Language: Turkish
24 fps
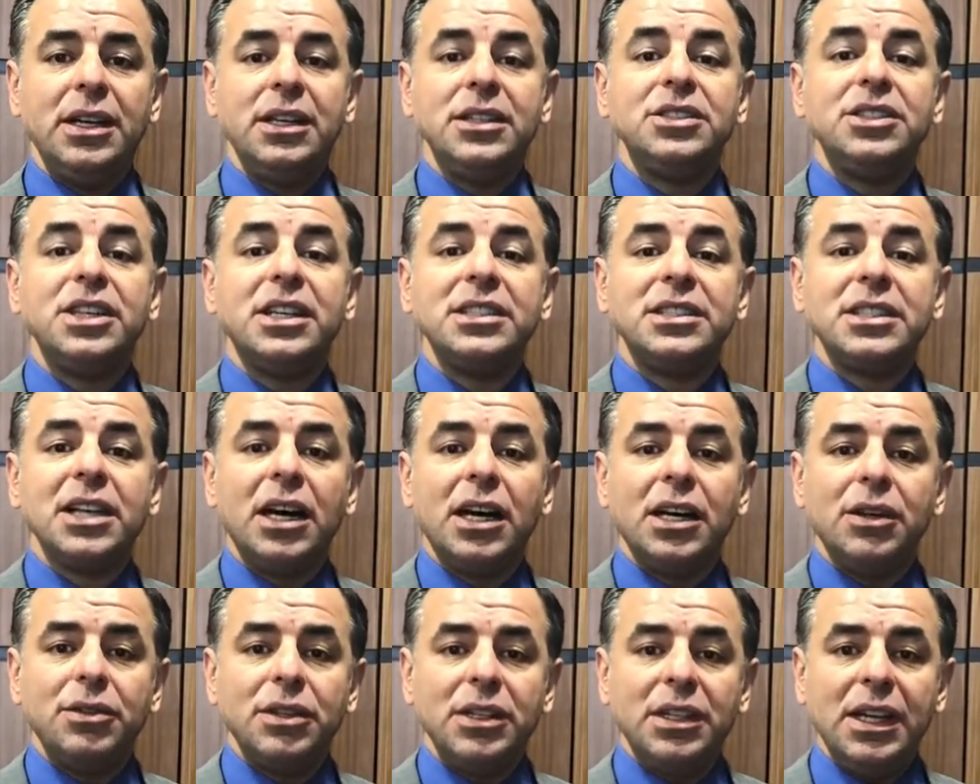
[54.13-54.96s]

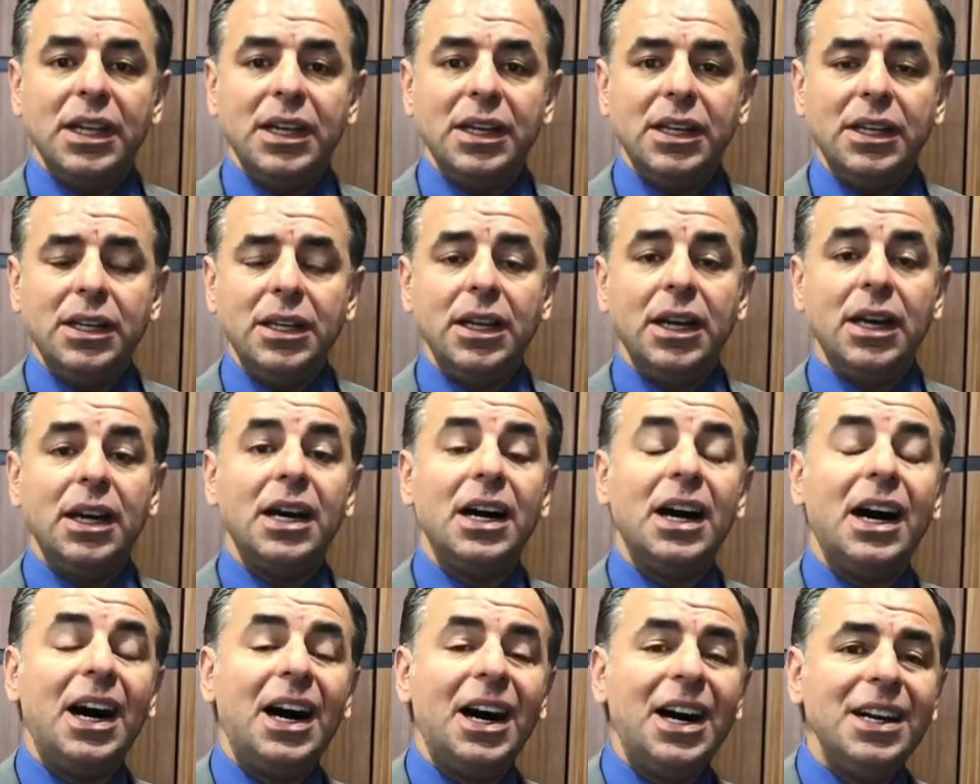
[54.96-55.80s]
cezaevi değil
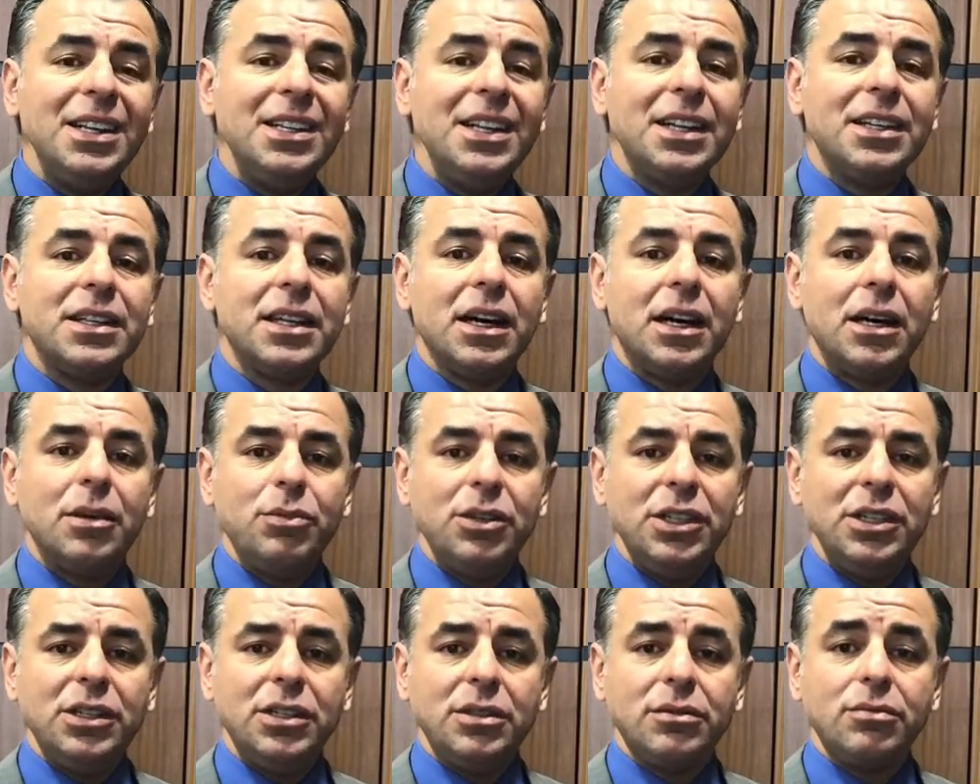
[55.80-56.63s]
adeta
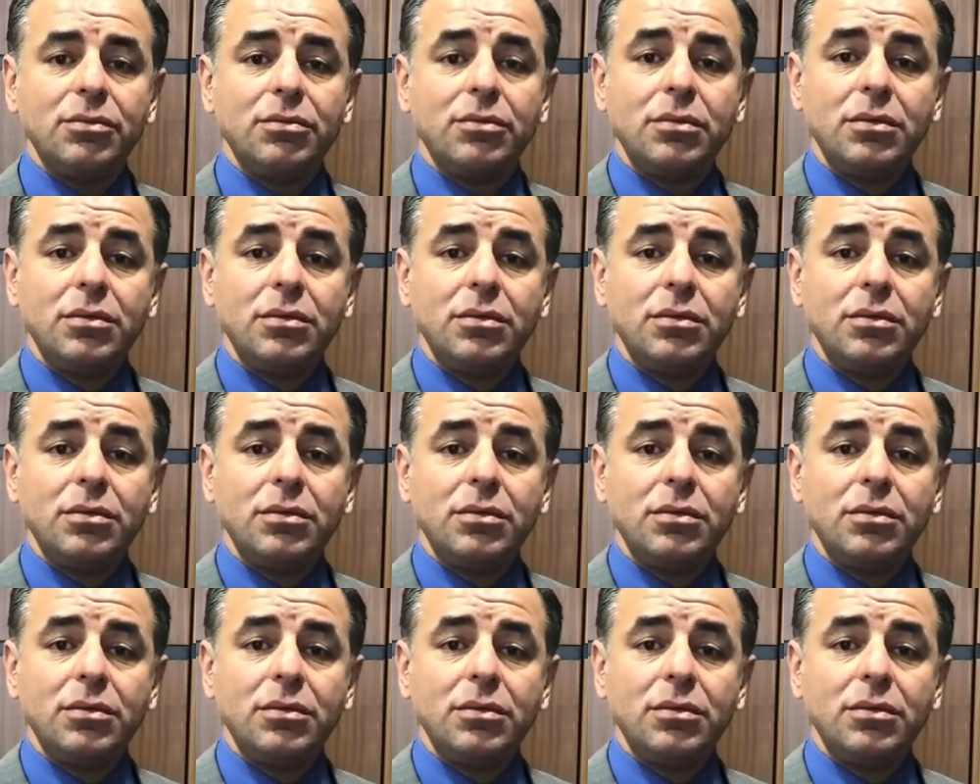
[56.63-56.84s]
bir